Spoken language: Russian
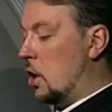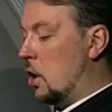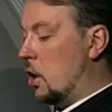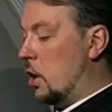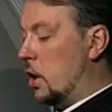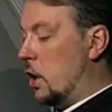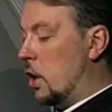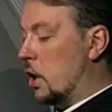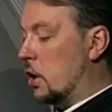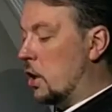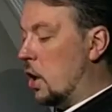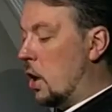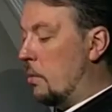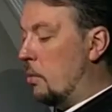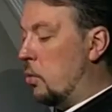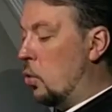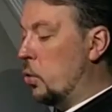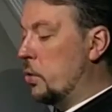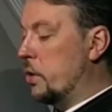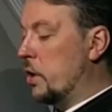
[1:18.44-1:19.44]
и когда
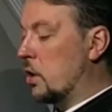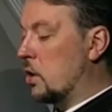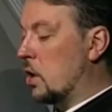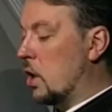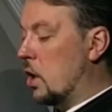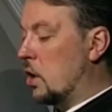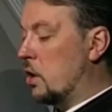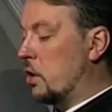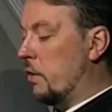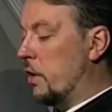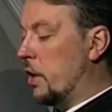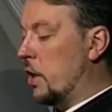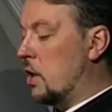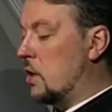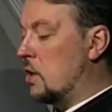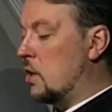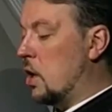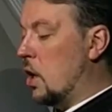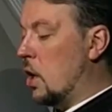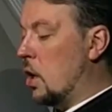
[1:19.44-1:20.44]
будет
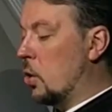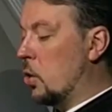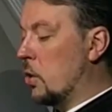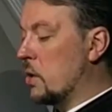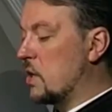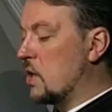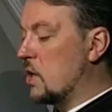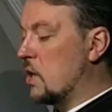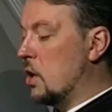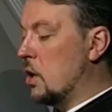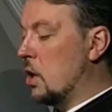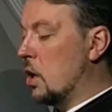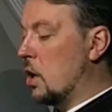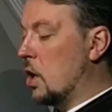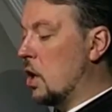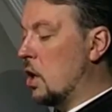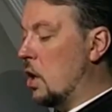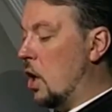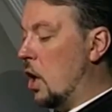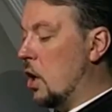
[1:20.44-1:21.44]
творите его сына
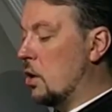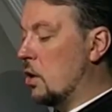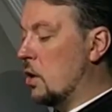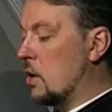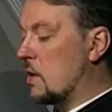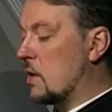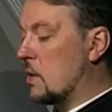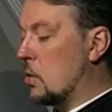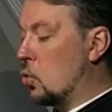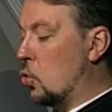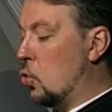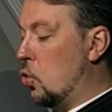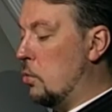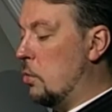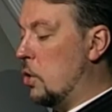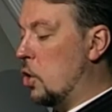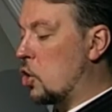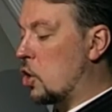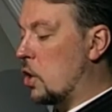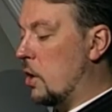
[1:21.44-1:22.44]
гиены
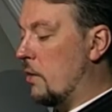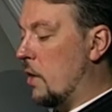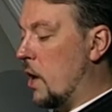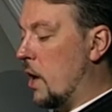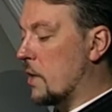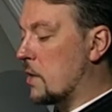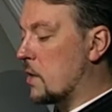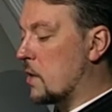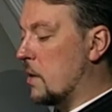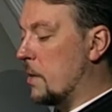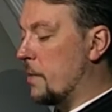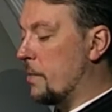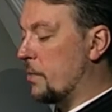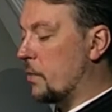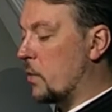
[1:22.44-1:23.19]
сугубиша вас.